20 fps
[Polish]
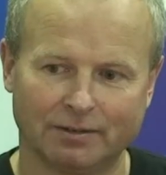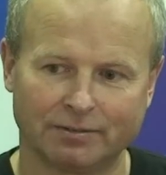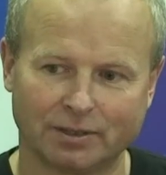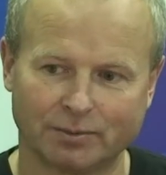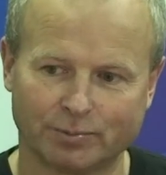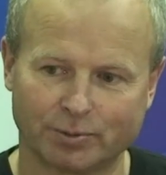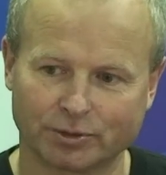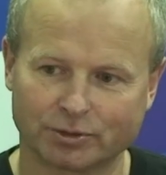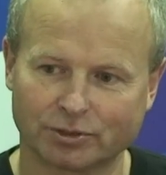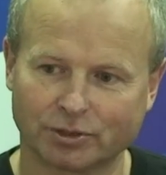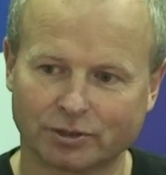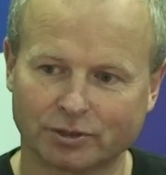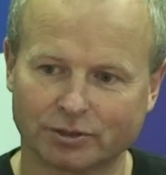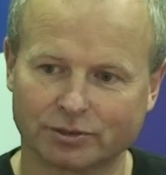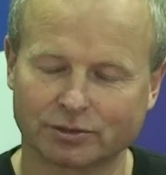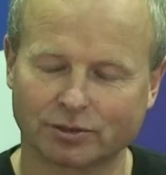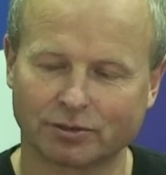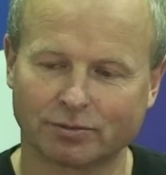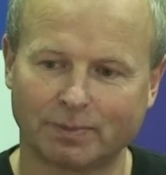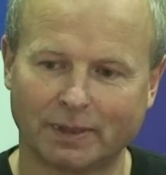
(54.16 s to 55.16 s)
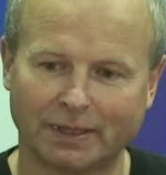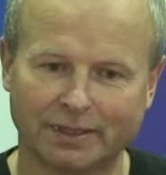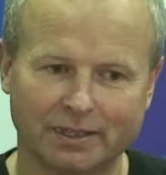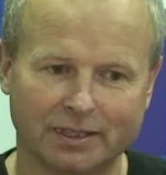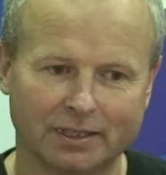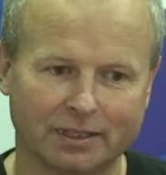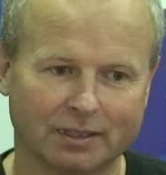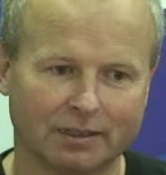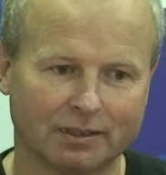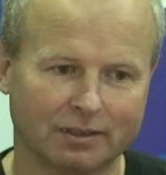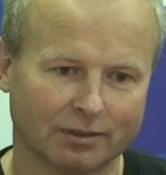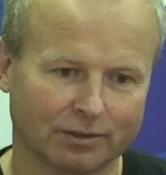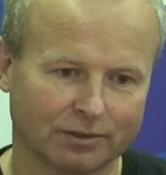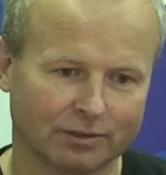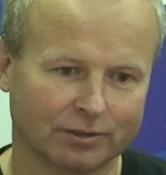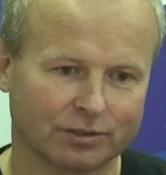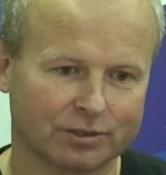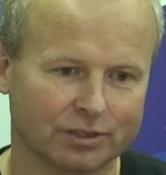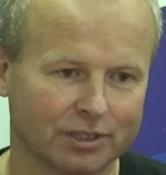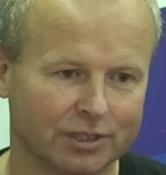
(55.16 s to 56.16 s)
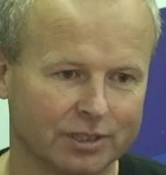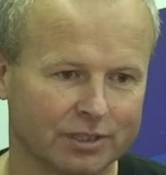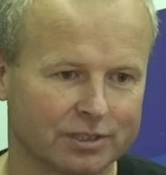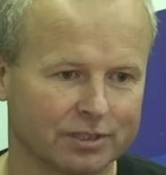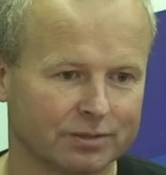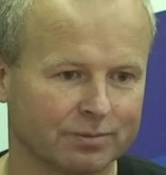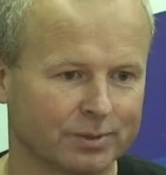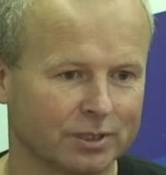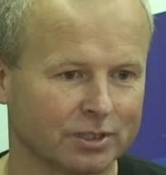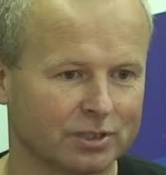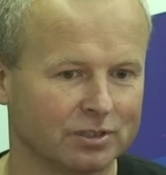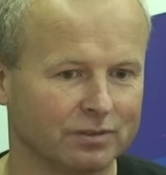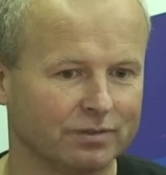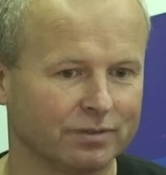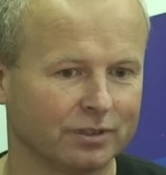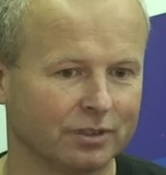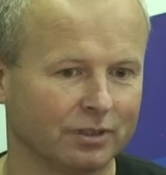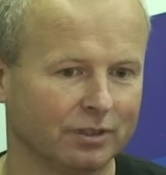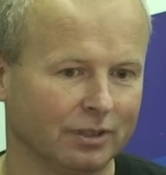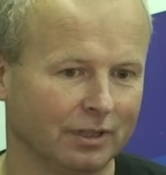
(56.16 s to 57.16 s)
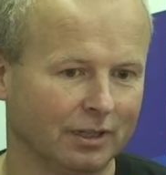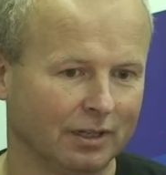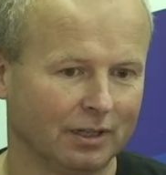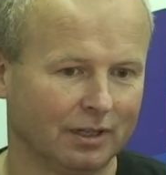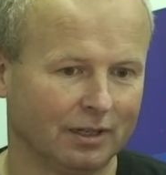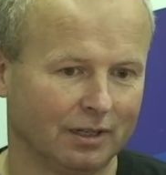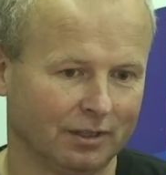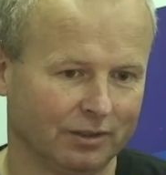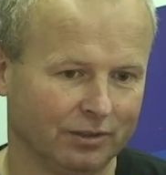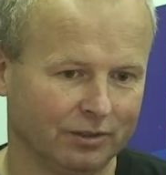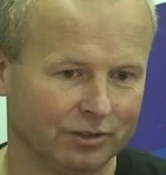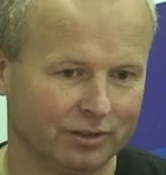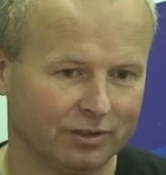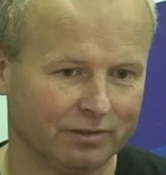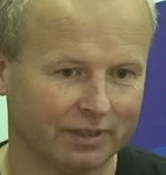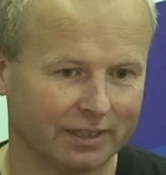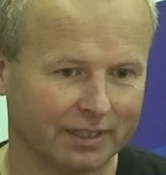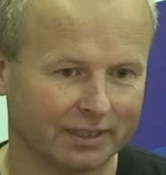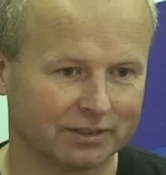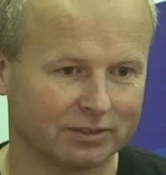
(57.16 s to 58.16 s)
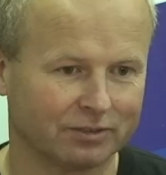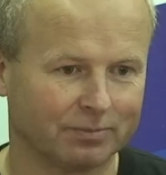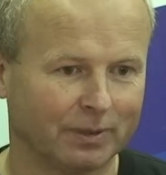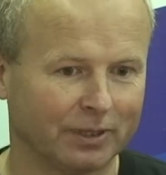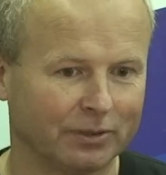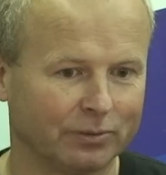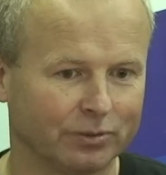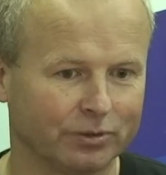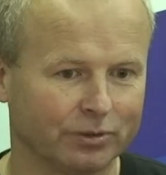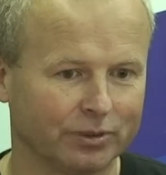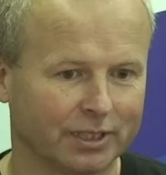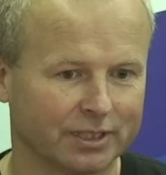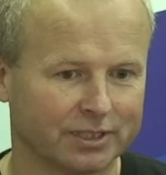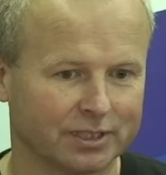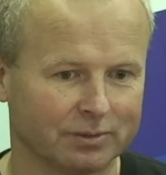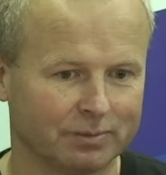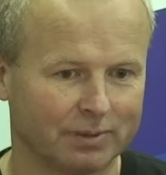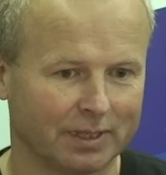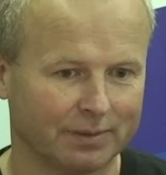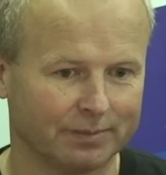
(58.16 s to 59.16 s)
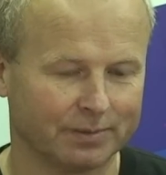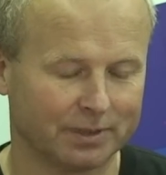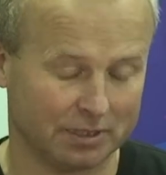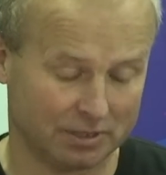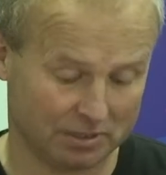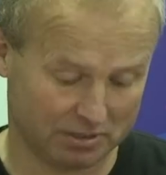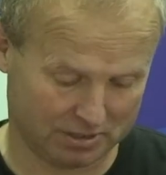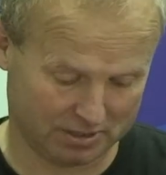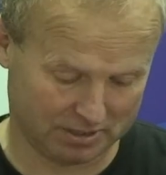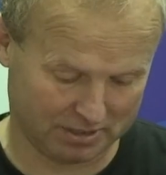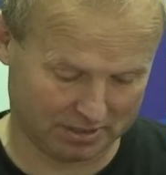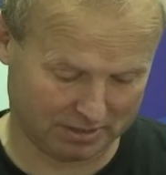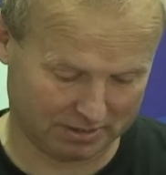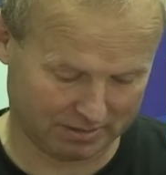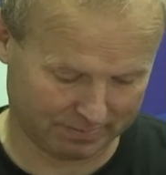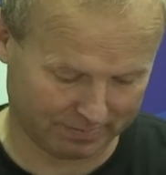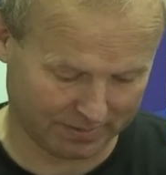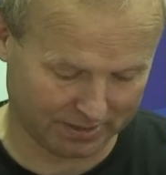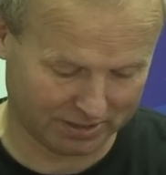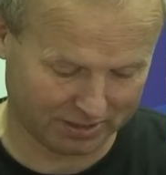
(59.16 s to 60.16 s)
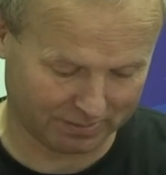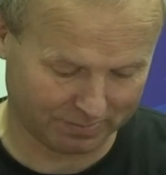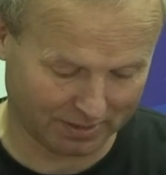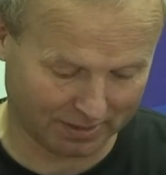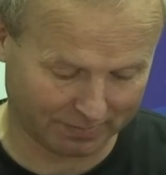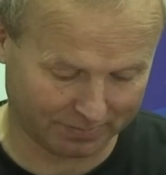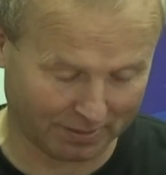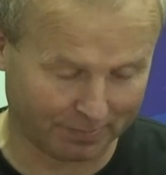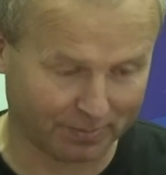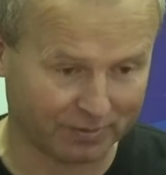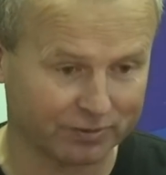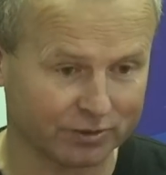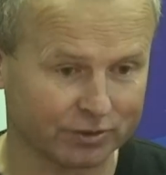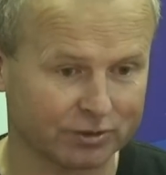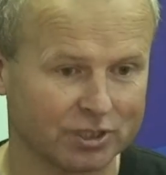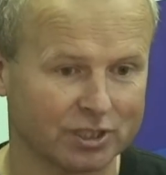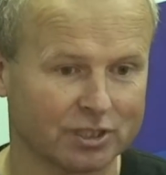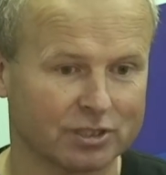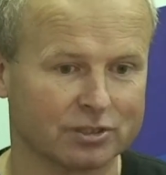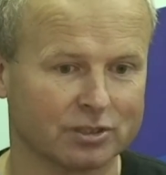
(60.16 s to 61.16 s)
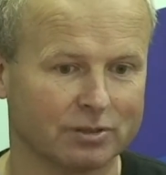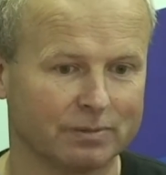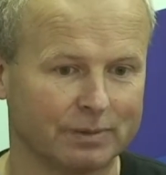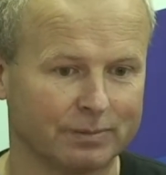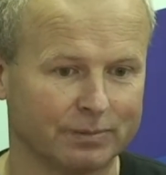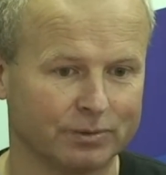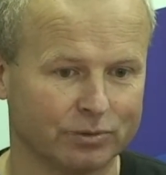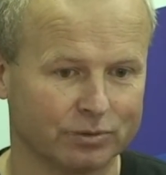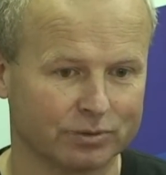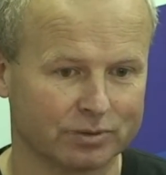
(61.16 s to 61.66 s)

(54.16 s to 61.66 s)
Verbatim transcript: ten prostokąt co wpadnie, to, to się liczy przeciwko. No i dwa razy wpadło do naszej bramki i będzie nam na pewno ciężko, mamy